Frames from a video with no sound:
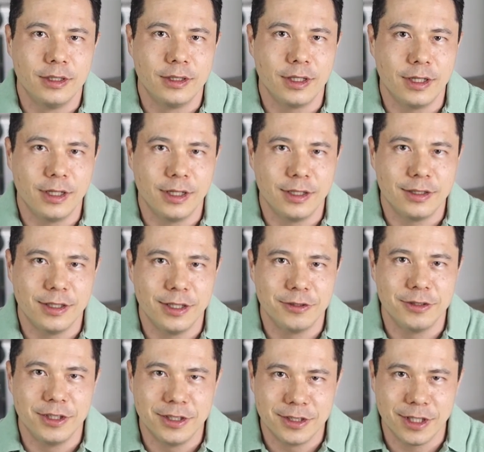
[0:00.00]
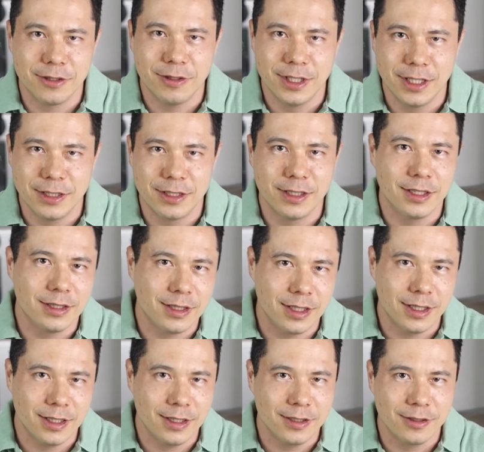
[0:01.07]
na, desde o início da quarentena
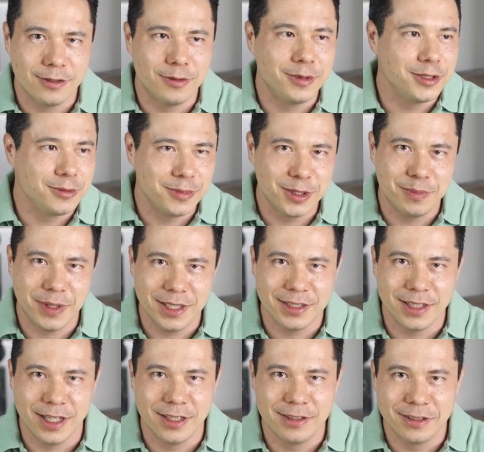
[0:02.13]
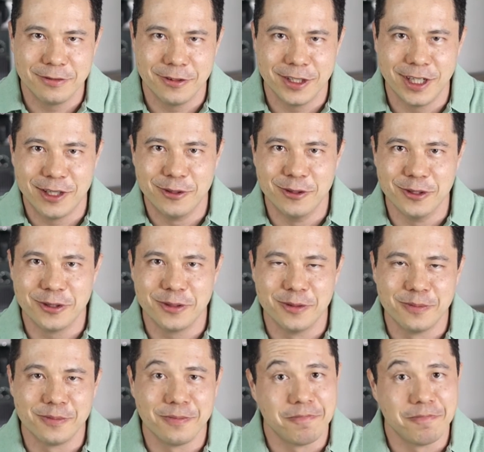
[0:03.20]
até o começo do mês passado, que foi em agosto